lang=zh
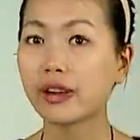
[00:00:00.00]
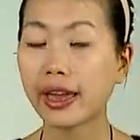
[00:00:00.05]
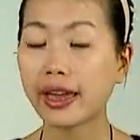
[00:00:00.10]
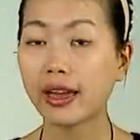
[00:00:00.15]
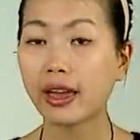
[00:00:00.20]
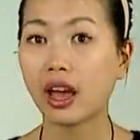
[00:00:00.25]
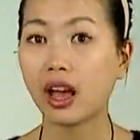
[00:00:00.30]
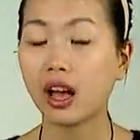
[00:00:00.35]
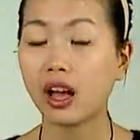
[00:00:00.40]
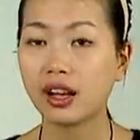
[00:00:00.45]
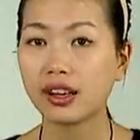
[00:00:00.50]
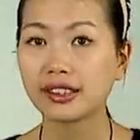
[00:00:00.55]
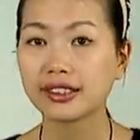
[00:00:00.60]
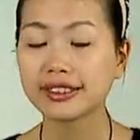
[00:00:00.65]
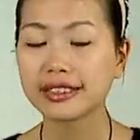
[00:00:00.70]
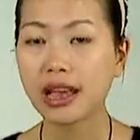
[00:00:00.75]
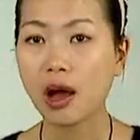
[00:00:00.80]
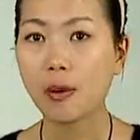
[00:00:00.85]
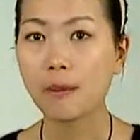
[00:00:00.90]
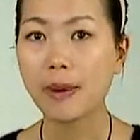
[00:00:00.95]
为
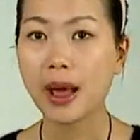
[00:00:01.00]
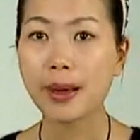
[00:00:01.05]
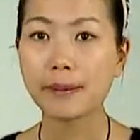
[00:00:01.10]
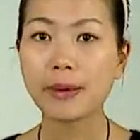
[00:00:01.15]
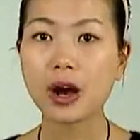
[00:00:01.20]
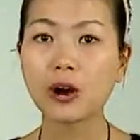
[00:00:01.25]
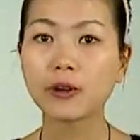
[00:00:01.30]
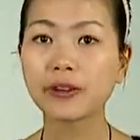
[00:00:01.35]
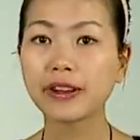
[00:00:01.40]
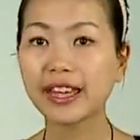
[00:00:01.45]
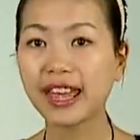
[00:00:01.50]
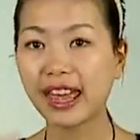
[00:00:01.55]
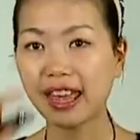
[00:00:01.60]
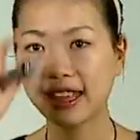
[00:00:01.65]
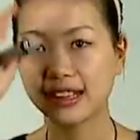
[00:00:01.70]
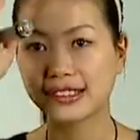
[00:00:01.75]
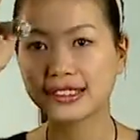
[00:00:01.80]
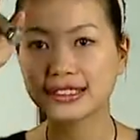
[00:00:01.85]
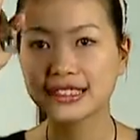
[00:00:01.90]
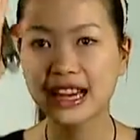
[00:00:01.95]
小白猫给
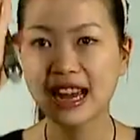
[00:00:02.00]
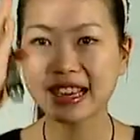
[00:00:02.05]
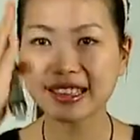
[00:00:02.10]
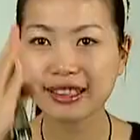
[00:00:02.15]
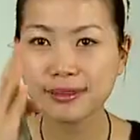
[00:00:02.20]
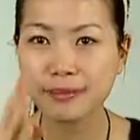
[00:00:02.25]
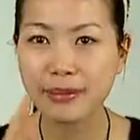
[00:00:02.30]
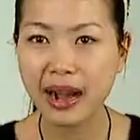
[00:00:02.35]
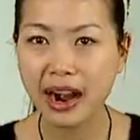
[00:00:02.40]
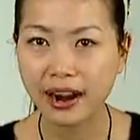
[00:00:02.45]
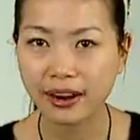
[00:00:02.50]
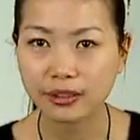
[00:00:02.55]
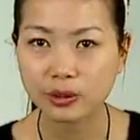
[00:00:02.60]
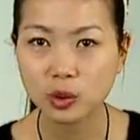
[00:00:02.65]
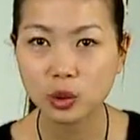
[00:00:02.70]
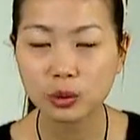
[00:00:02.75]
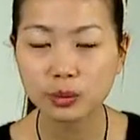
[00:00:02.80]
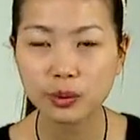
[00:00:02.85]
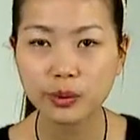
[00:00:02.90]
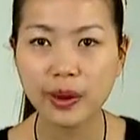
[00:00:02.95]
了它一半
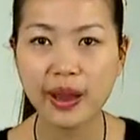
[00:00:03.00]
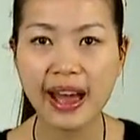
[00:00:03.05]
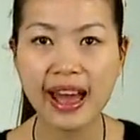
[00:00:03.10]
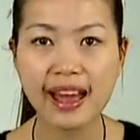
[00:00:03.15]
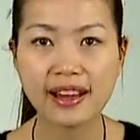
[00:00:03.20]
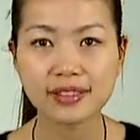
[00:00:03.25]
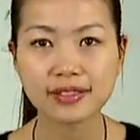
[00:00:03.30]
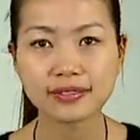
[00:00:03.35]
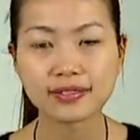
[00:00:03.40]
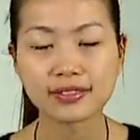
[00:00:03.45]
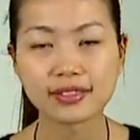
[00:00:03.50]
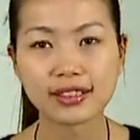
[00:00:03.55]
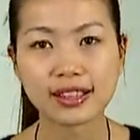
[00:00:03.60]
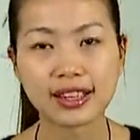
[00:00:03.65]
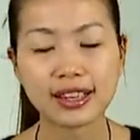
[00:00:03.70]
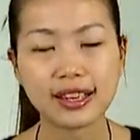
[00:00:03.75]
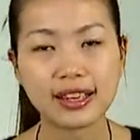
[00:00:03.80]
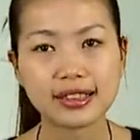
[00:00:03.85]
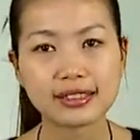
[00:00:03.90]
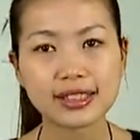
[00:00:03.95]
对不对？
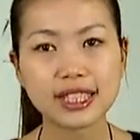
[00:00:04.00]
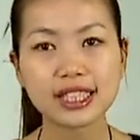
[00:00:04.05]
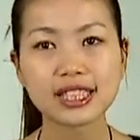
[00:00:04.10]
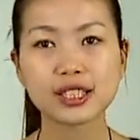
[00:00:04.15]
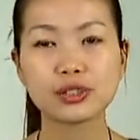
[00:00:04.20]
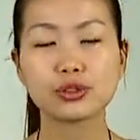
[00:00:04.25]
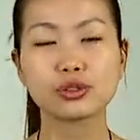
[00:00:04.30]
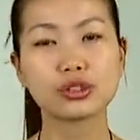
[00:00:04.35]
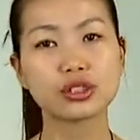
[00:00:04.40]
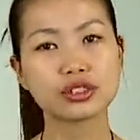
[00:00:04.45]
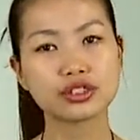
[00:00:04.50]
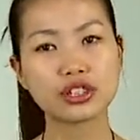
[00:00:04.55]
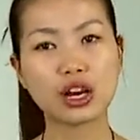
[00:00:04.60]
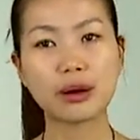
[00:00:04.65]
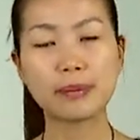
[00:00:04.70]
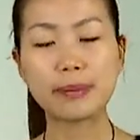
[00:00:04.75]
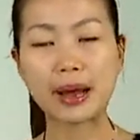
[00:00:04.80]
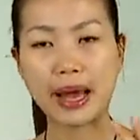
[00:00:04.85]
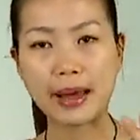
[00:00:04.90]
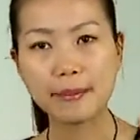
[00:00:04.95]
嗯。那你说小
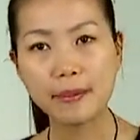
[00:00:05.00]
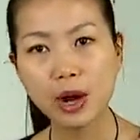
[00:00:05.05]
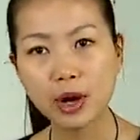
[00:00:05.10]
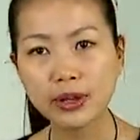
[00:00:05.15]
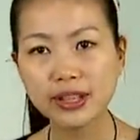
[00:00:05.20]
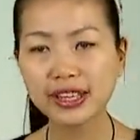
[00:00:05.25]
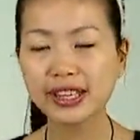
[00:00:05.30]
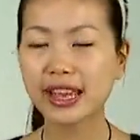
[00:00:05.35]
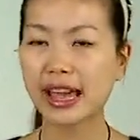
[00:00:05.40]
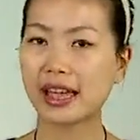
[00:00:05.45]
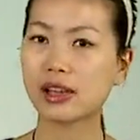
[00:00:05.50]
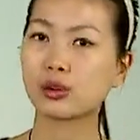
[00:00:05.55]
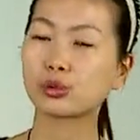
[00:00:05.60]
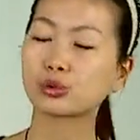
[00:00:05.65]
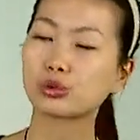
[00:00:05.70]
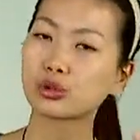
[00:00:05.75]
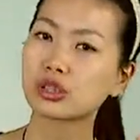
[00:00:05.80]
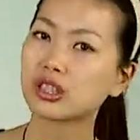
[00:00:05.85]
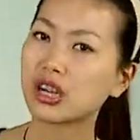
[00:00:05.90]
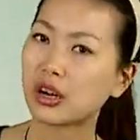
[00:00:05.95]
白猫应该有
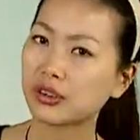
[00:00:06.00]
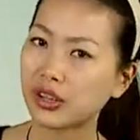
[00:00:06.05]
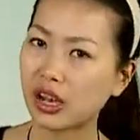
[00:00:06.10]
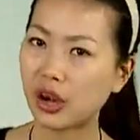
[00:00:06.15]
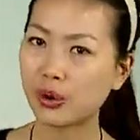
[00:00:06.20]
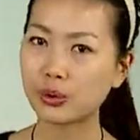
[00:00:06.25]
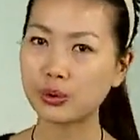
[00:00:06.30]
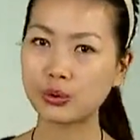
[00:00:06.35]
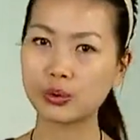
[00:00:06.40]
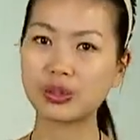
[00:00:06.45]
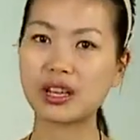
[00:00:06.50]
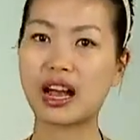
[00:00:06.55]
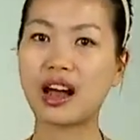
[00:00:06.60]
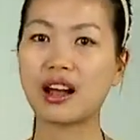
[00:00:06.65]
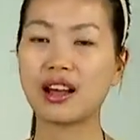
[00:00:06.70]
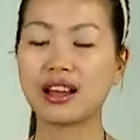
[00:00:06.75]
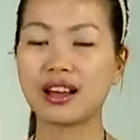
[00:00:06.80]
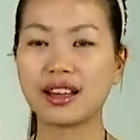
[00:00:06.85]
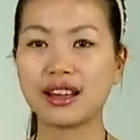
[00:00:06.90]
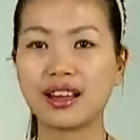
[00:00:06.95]
多少条鱼呢？
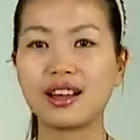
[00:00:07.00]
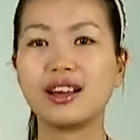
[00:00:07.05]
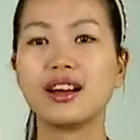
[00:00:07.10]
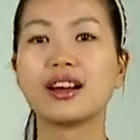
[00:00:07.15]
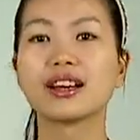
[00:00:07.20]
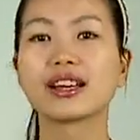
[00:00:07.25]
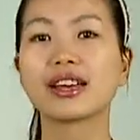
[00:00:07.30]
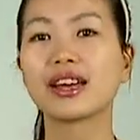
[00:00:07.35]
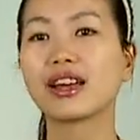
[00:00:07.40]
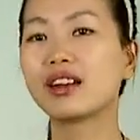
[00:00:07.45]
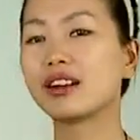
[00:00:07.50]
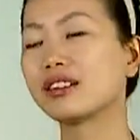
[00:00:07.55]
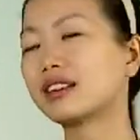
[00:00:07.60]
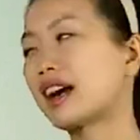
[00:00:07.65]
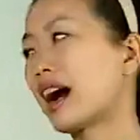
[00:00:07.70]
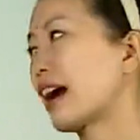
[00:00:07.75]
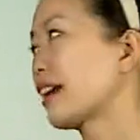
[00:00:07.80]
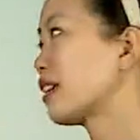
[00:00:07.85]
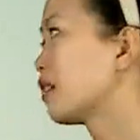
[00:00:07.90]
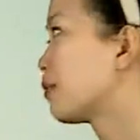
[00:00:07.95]
给了
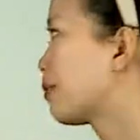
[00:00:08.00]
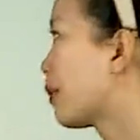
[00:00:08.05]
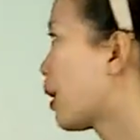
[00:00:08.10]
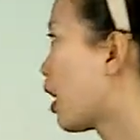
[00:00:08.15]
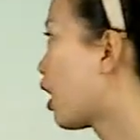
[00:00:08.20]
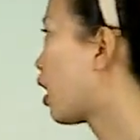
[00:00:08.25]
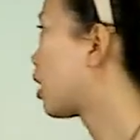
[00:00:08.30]
它一半